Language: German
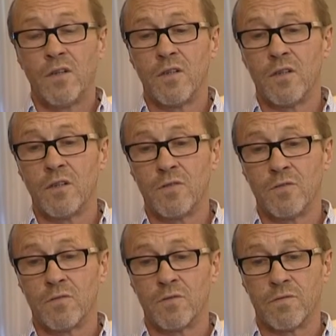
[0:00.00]
Äh,
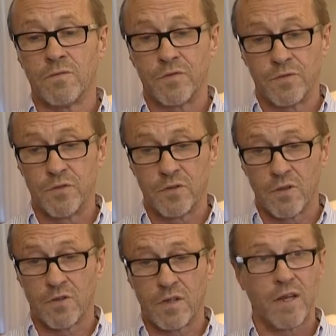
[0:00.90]
wir würden
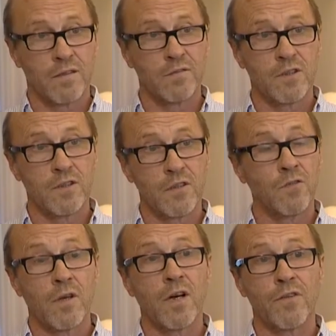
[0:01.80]
auch gerne wieder in die
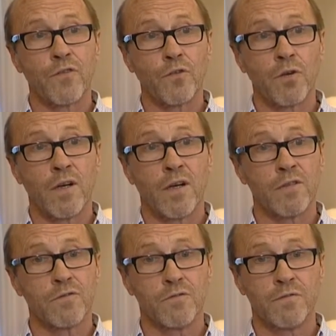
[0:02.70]
Türkei
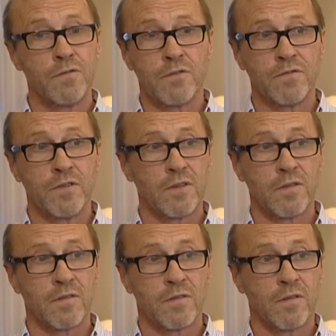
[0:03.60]
zurückreisen. Wir finden
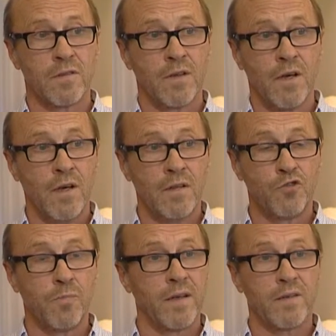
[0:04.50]
das äh, ein
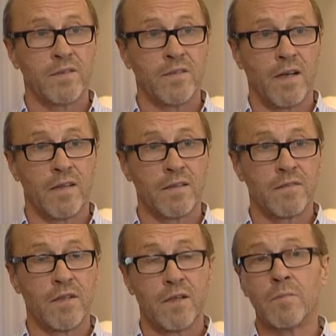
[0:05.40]
spannendes
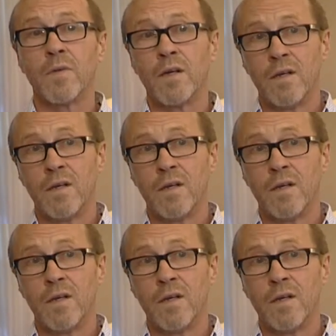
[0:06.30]
Land. Wir haben